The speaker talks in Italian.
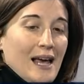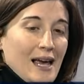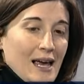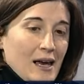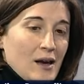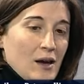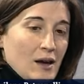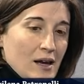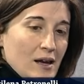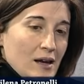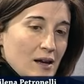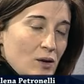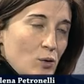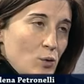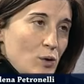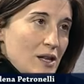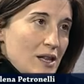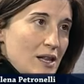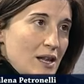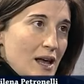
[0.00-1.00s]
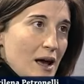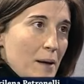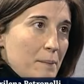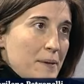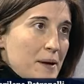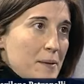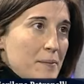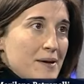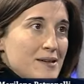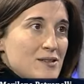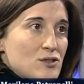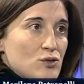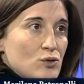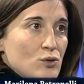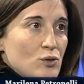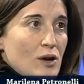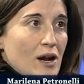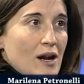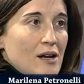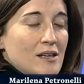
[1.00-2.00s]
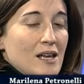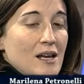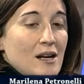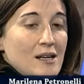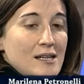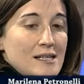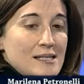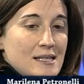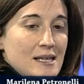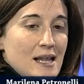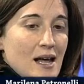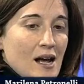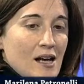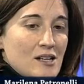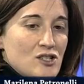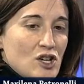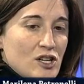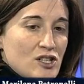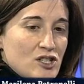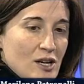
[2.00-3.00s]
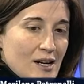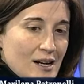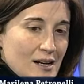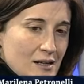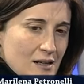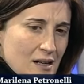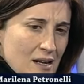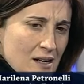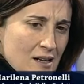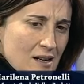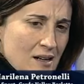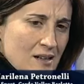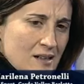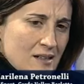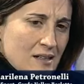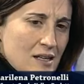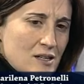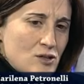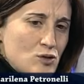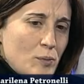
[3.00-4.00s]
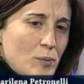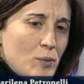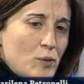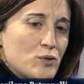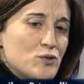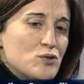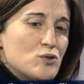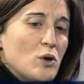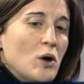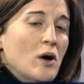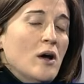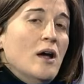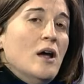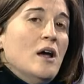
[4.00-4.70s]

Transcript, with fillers: che, quindi ha permesso ora al Terlizzi di agganciarsi al terzo posto.